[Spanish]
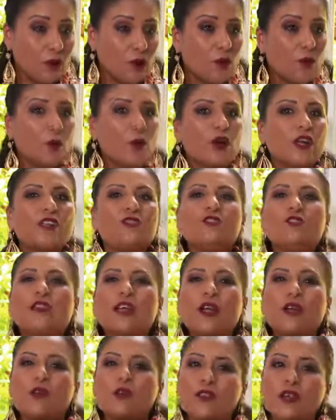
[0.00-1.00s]
Por eso
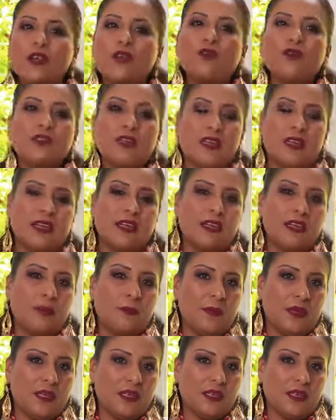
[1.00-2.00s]
te lo digo
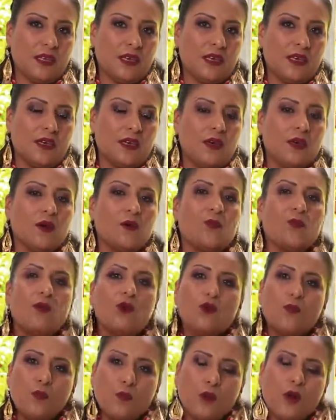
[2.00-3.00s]
directamente.
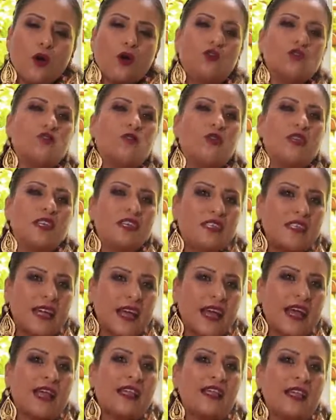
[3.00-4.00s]
Muy pronto
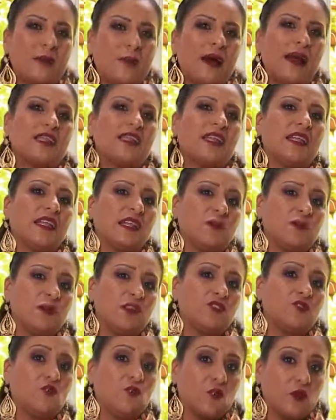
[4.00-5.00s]
iniciará el debate del
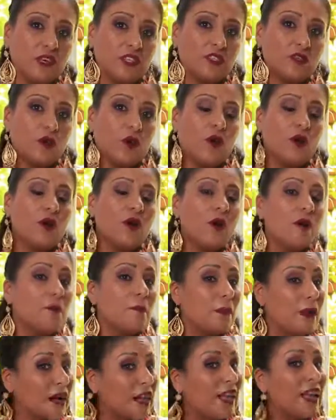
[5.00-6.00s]
presupuesto
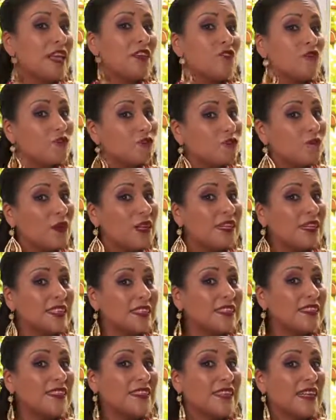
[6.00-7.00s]
para el año
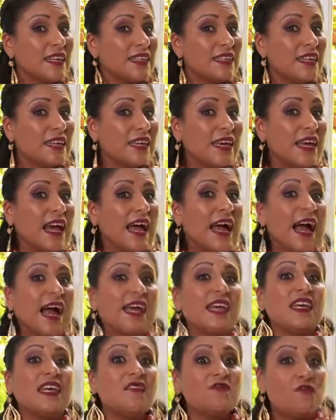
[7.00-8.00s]
2017.
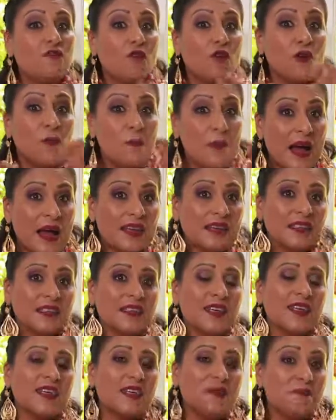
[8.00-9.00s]
Hay que
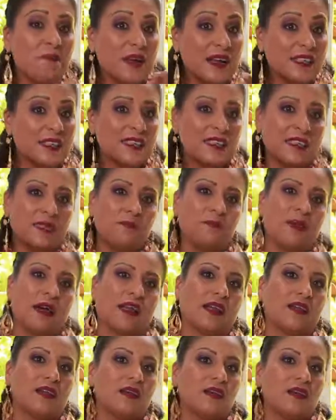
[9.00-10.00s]
informarse y participar,